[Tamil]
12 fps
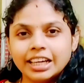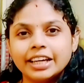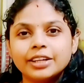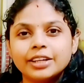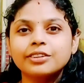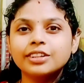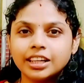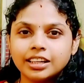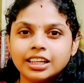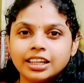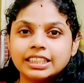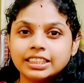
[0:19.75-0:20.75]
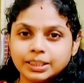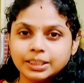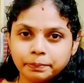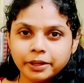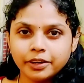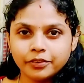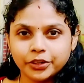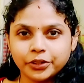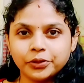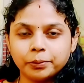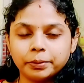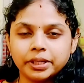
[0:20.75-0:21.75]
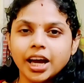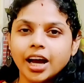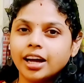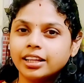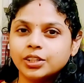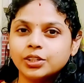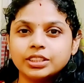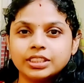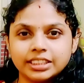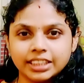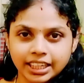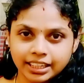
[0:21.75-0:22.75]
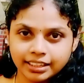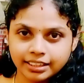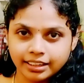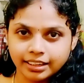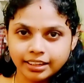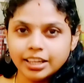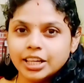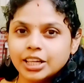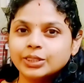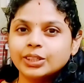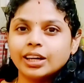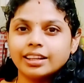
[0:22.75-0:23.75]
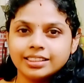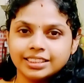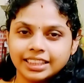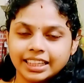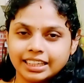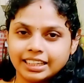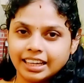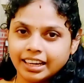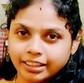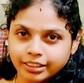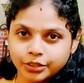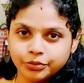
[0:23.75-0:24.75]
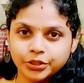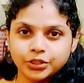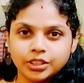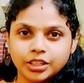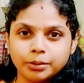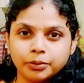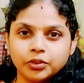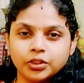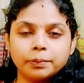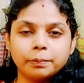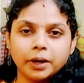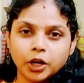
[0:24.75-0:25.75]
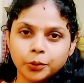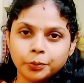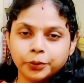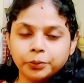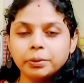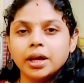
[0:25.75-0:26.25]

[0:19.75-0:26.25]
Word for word: இன்னும் நல்ல கிறிஸ்பியாக வரணும் அப்படின்னா அதுக்கு ஒரு சீக்ரெட் இருக்குது ஸோ அந்த சீக்ரெட் தான் இந்த வீடியோவில் நம்ம வந்து பார்க்க போகிறோம்